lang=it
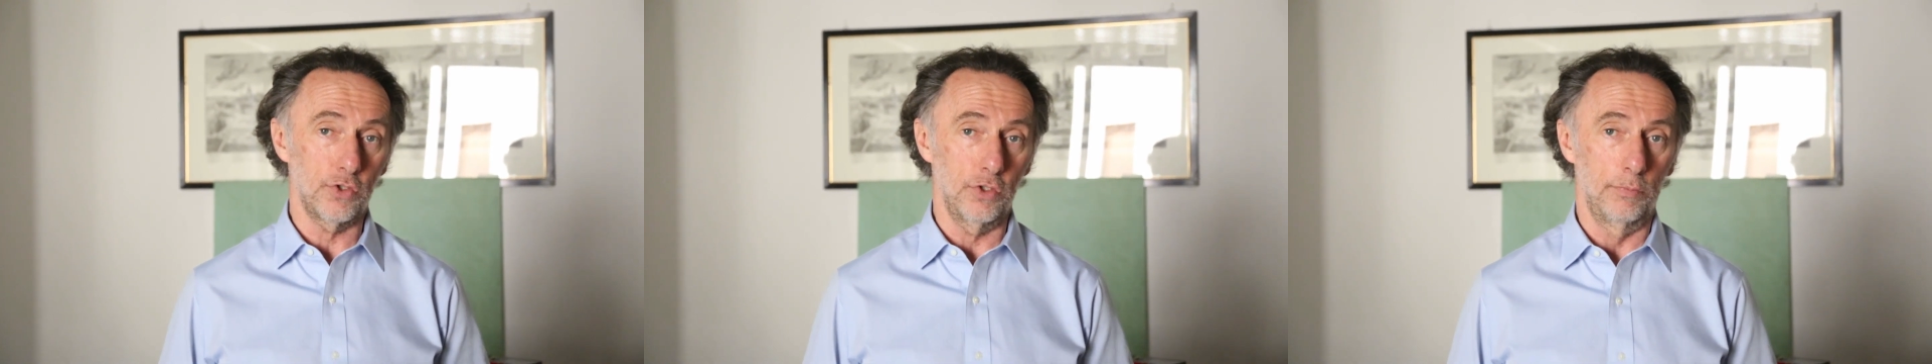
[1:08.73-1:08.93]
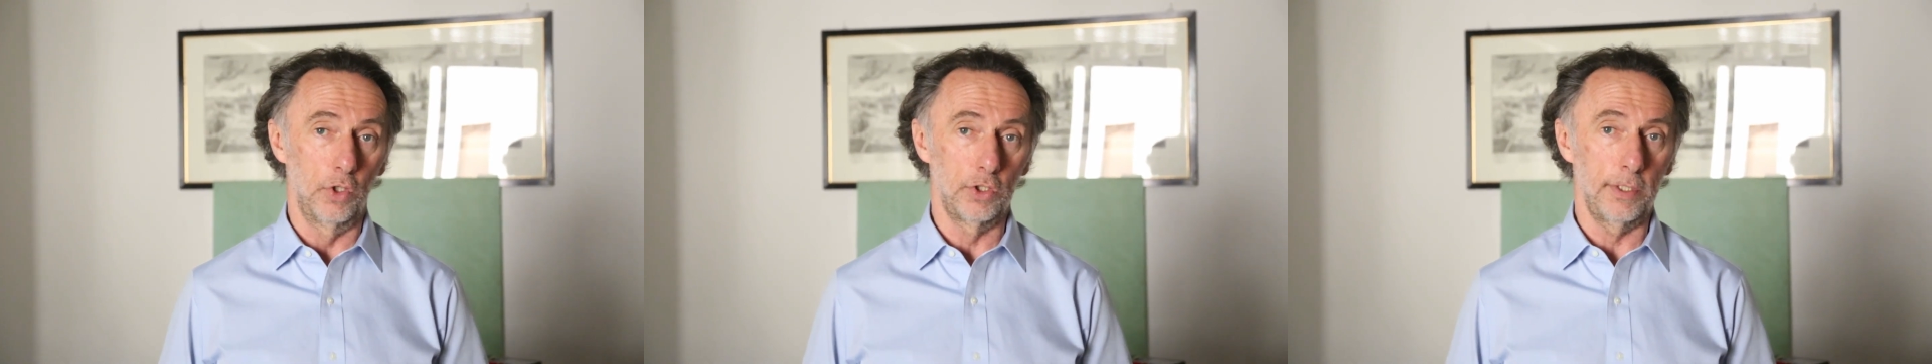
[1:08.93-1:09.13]

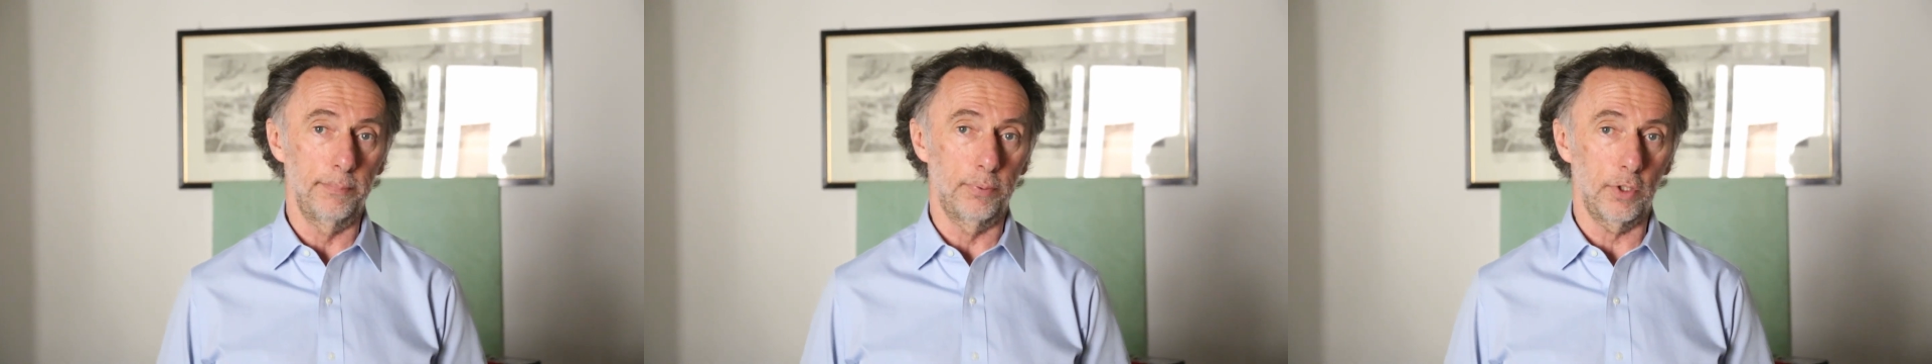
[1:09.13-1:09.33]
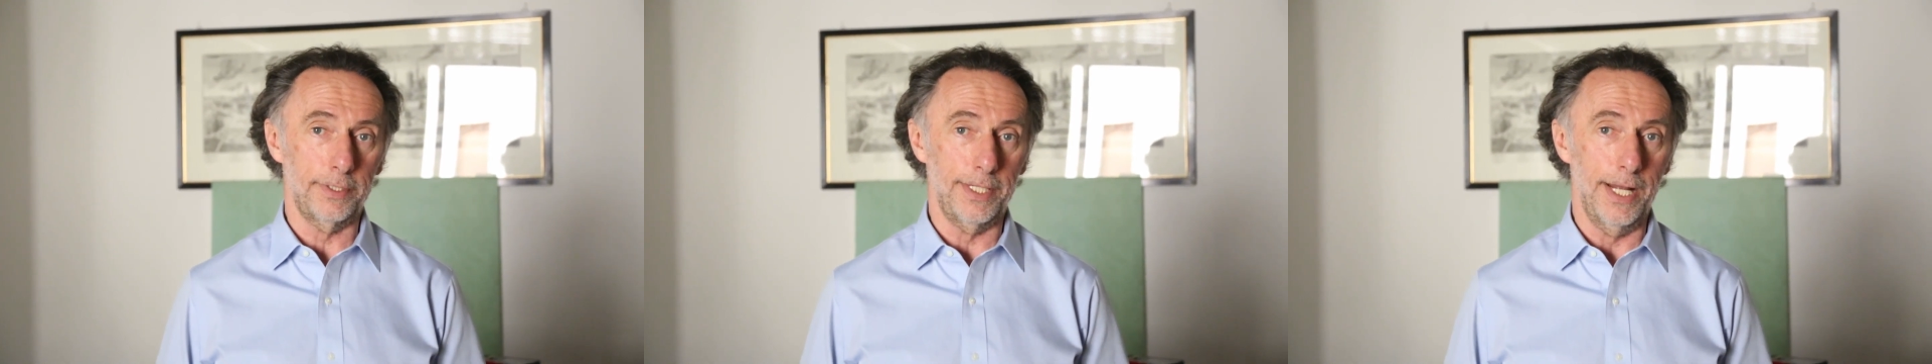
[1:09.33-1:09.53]
sono molto
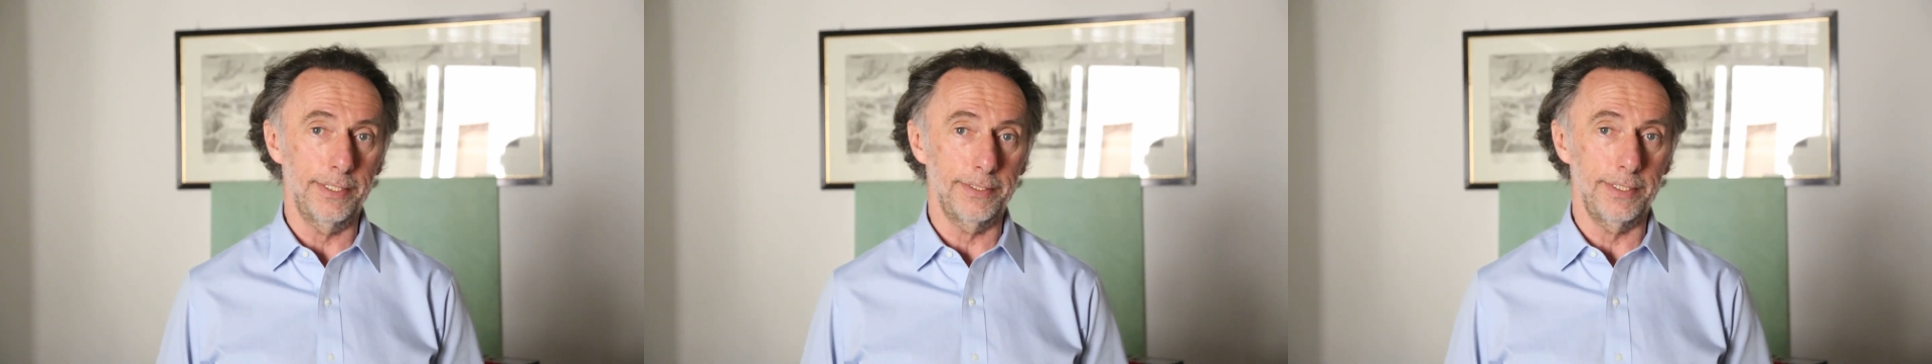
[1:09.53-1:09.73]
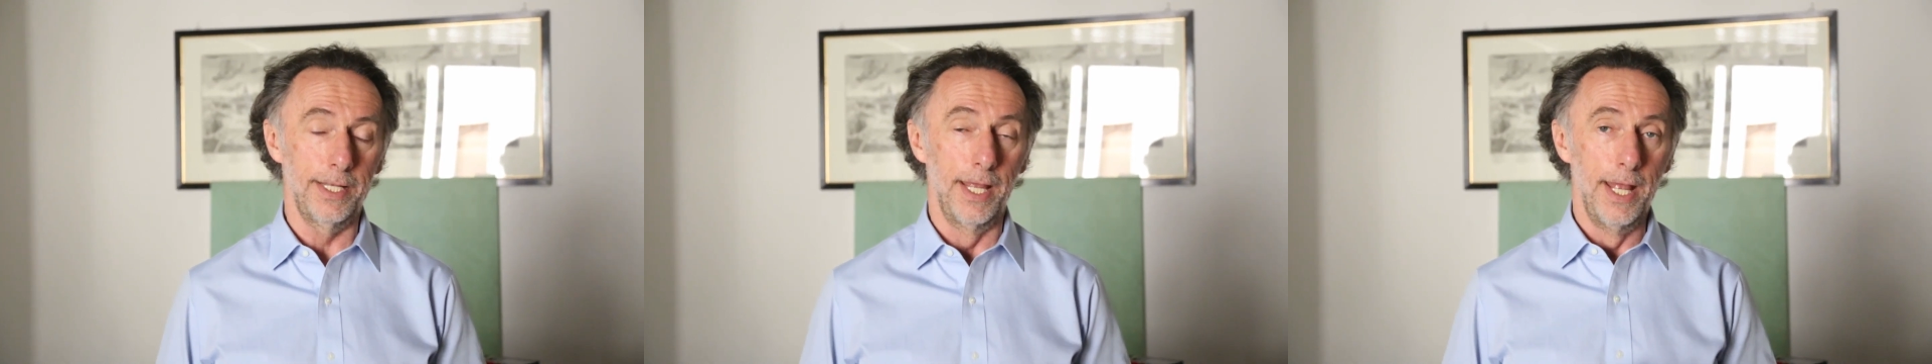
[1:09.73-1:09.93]

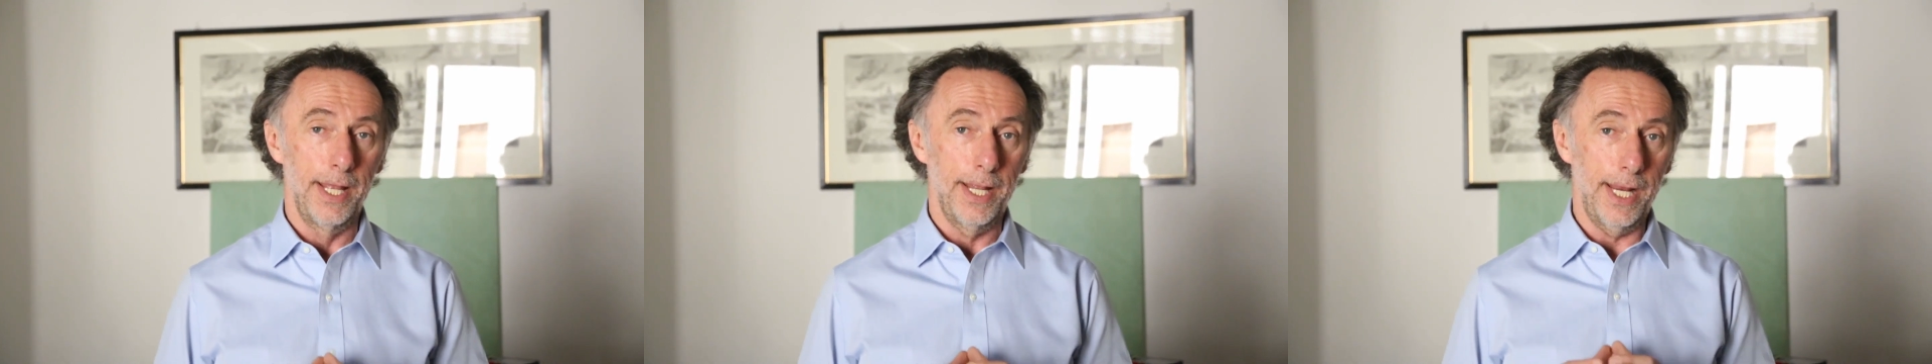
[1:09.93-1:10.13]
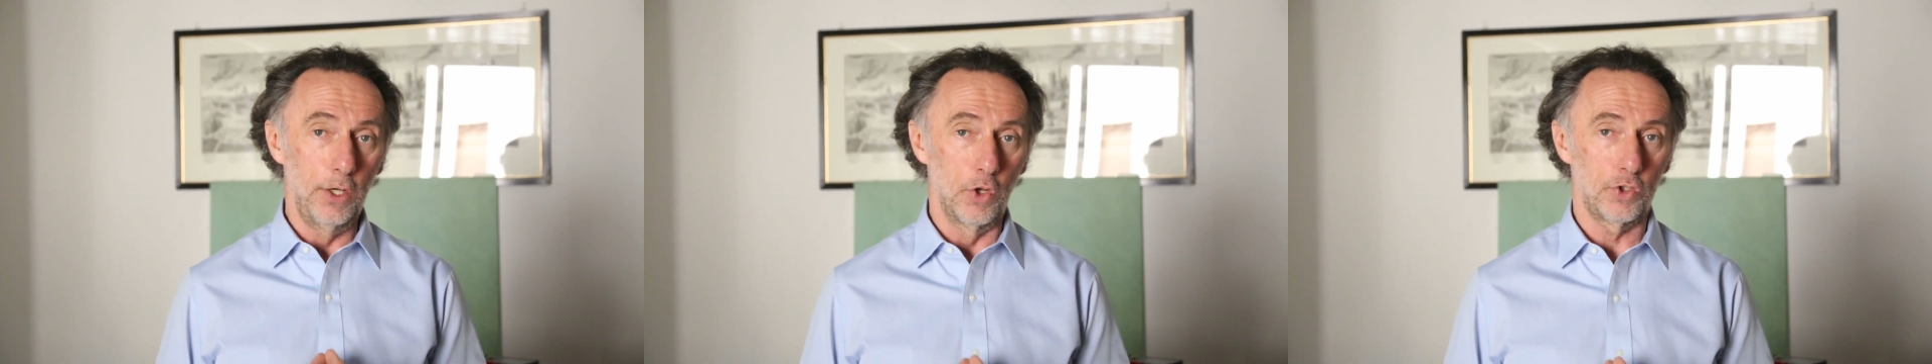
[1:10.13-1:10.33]
importanti e